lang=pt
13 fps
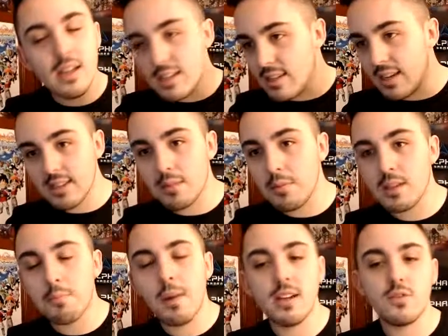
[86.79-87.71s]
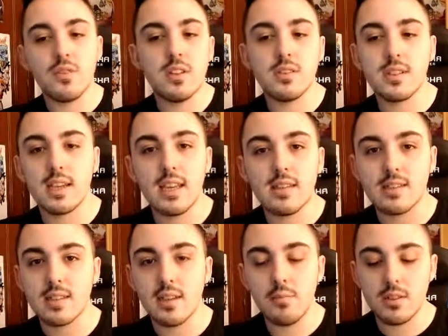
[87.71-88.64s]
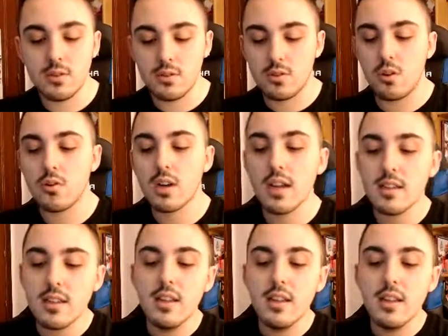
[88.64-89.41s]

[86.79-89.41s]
diretamente mais vídeos aqui de Summon no Dokkan.